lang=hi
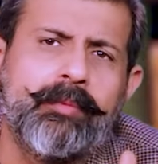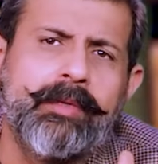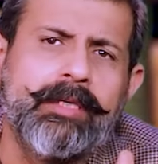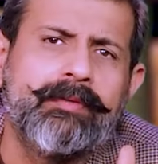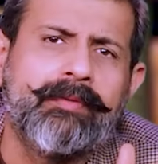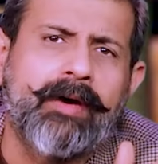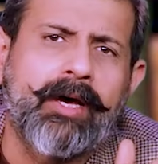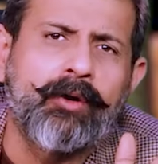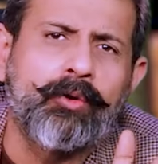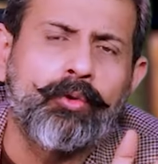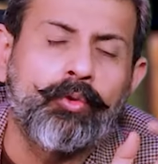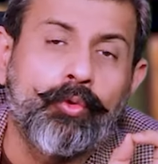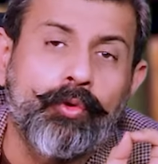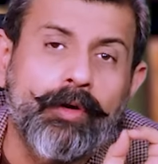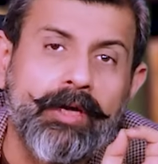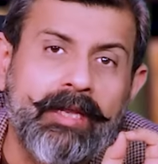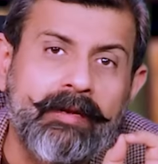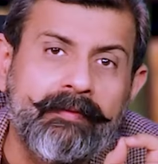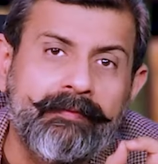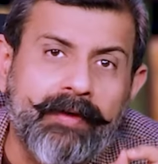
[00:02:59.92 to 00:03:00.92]
उम्मीदवारों
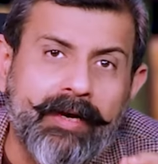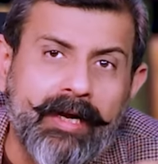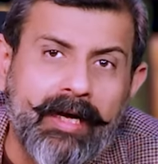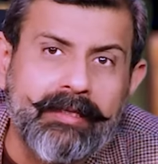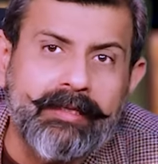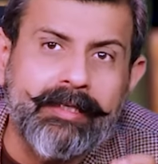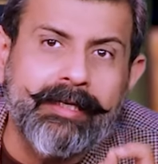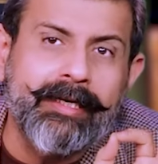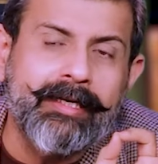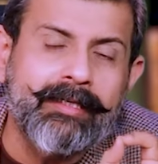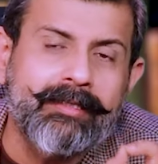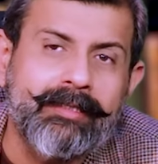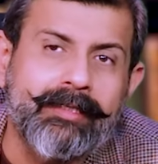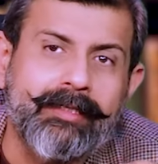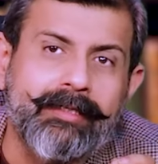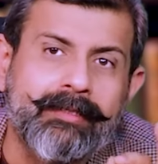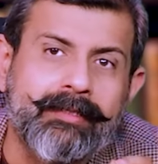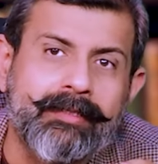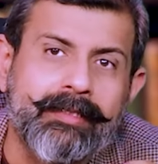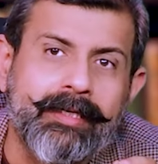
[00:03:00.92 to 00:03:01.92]
को इनफरादी
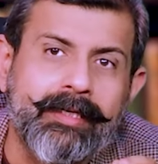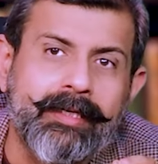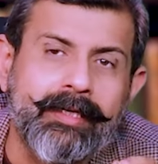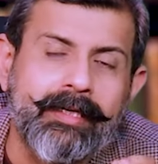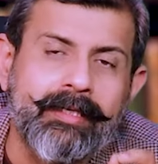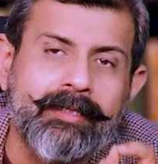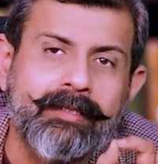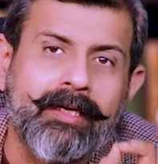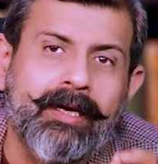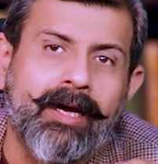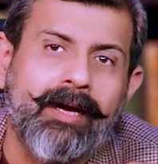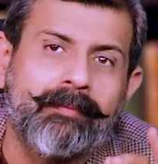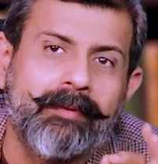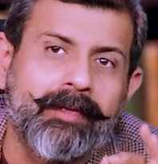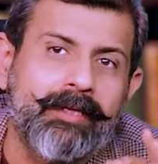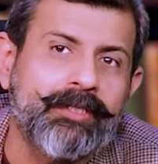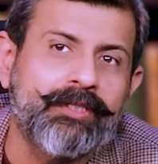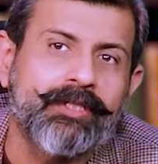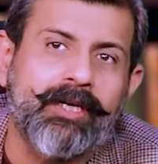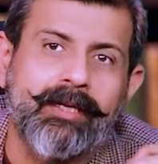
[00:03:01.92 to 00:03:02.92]
हैसियत से
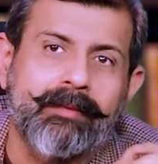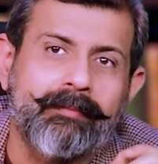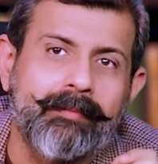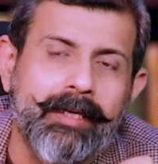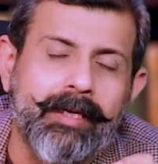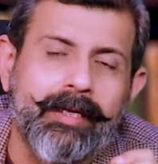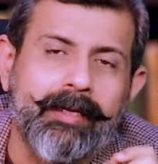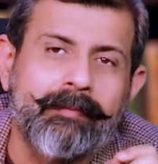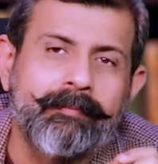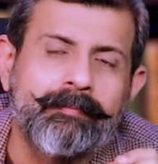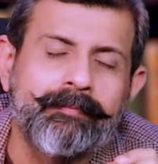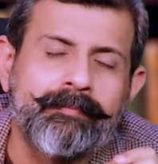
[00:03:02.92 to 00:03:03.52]
इंतबी निशान मिले